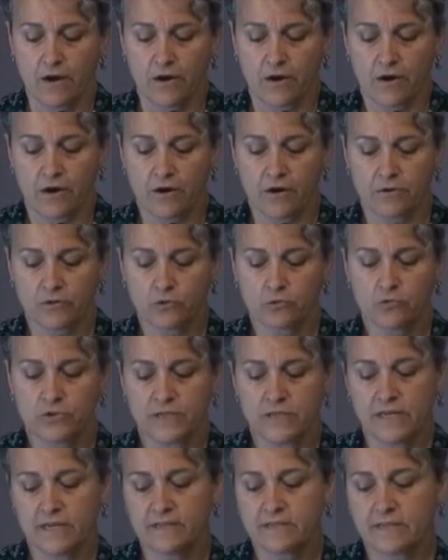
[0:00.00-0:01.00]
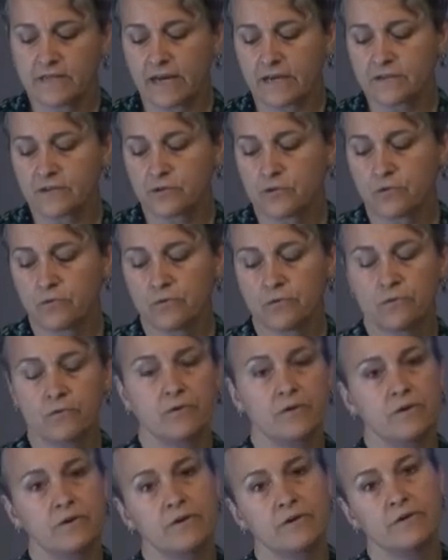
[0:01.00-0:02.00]
Euh, tout ce qui est
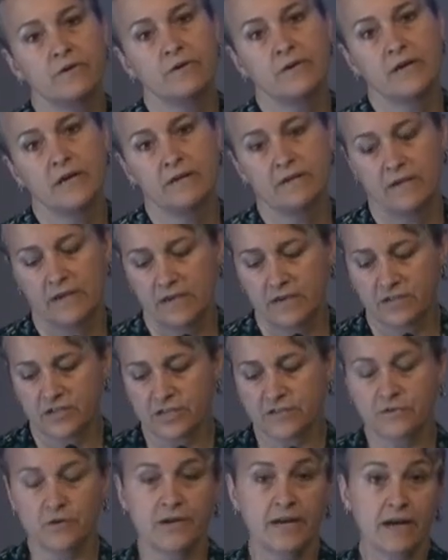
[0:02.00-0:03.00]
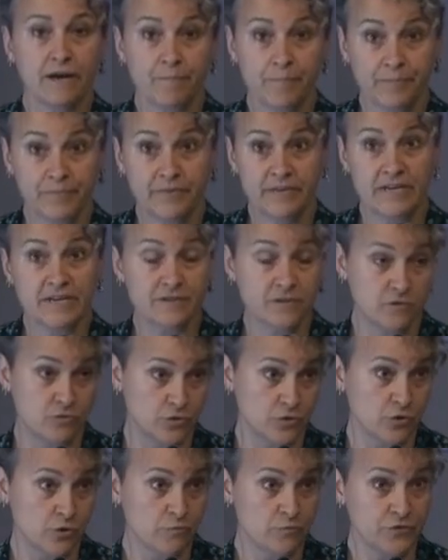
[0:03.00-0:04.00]
direction euh, et gestionnaire
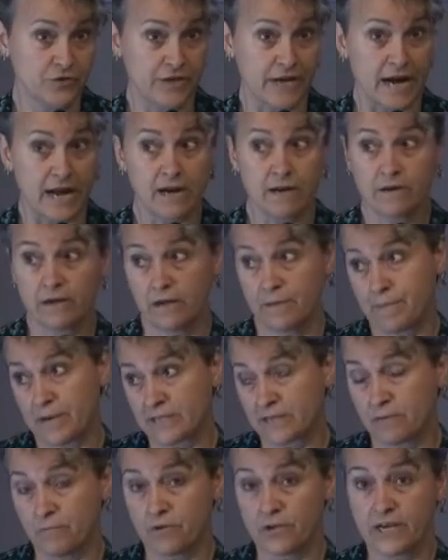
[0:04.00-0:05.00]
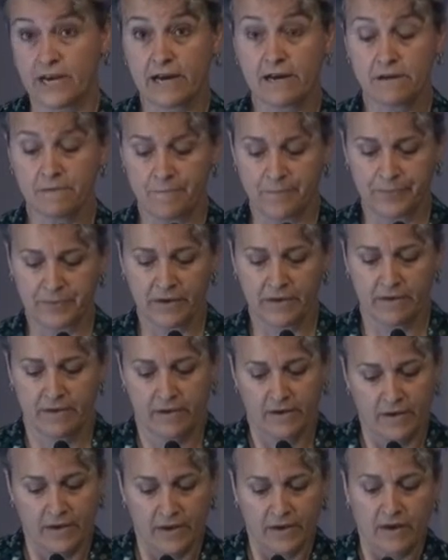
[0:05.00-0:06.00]
d'institutions muséales et patrimoniales.
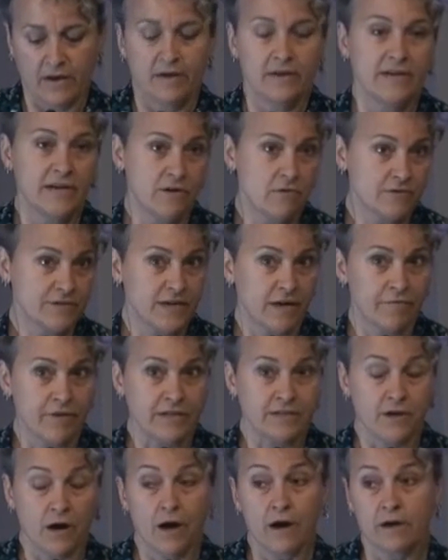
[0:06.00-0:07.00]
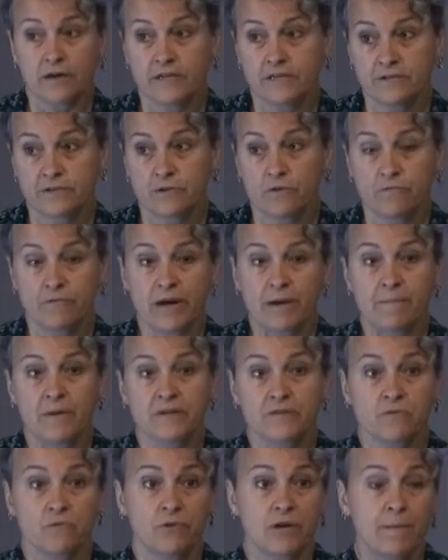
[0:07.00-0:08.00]
Des conservateurs qui sont
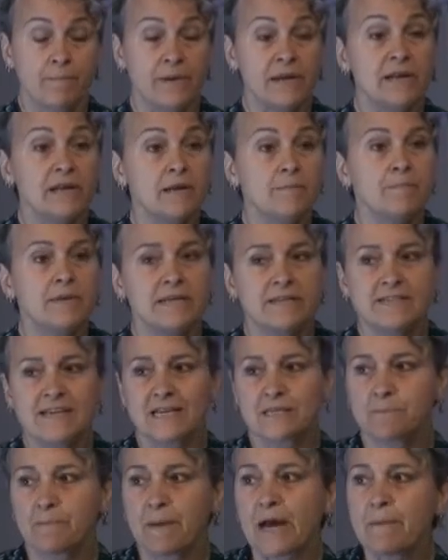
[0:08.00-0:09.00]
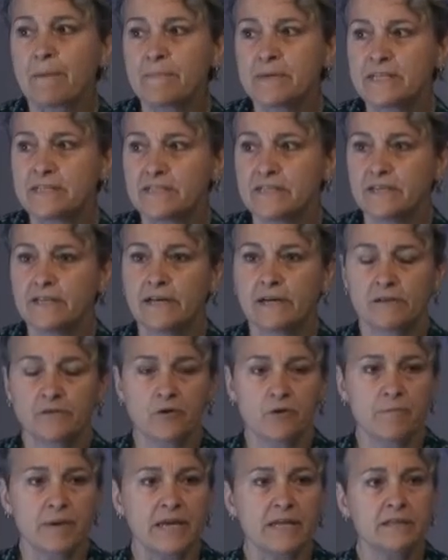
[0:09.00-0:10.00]
vraiment ce qu'on appelle les, experts métiers dans le
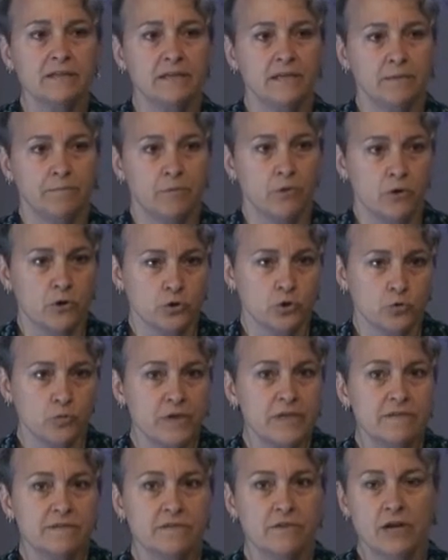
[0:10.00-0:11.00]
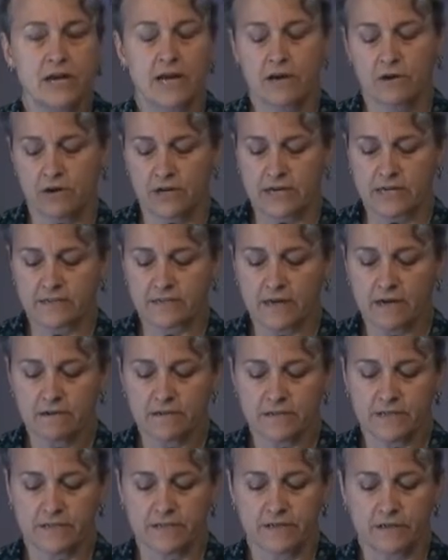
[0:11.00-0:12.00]
domaine, qui produisent de la
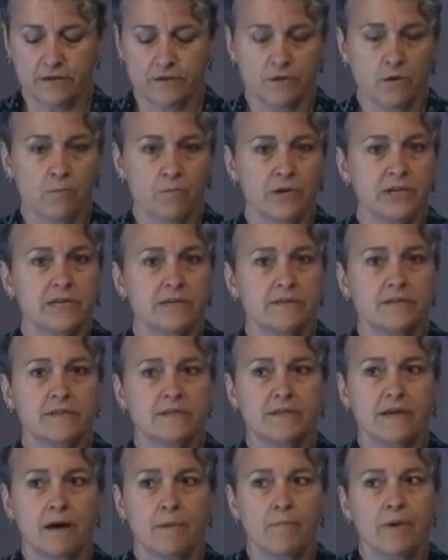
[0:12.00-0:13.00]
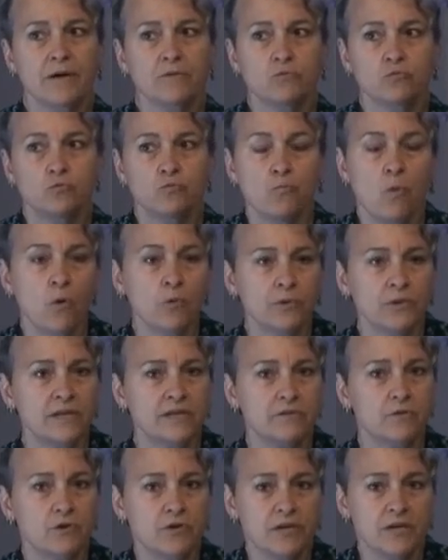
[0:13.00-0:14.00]
connaissance et qui ne sont pas nécessairement du monde
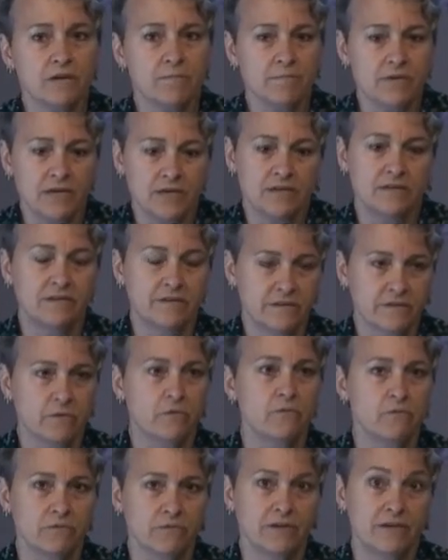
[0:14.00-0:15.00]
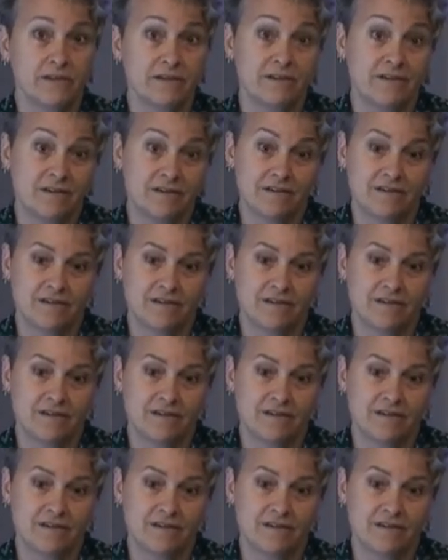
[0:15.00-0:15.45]
des données, mais qui, sont, qui